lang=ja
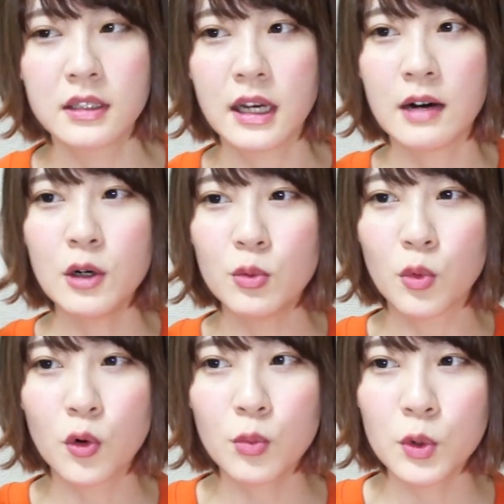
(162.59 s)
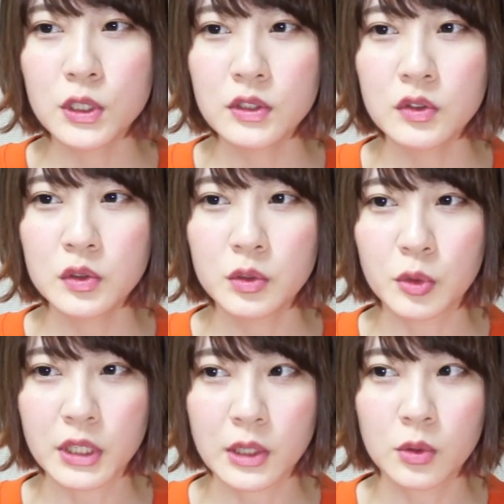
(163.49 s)
で泡をモコモコにするの
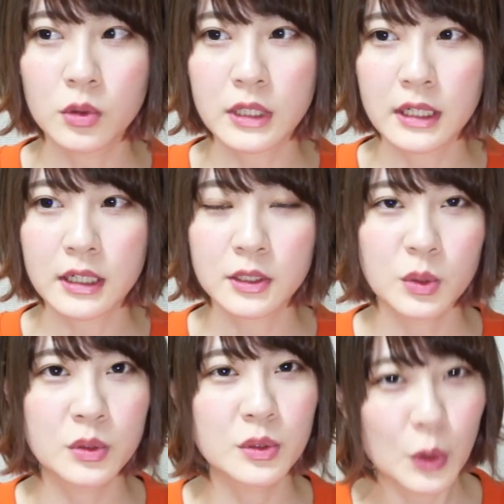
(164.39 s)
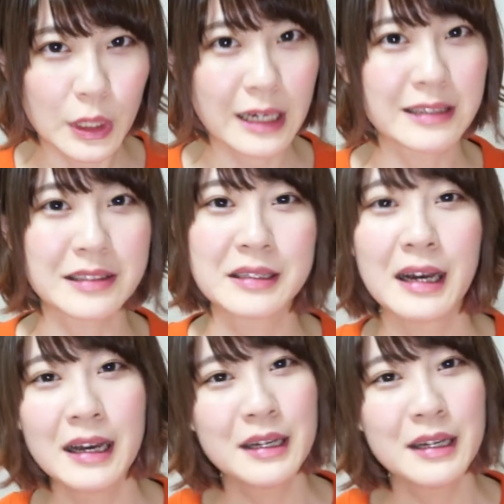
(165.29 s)
も結構なんか一苦労な感じが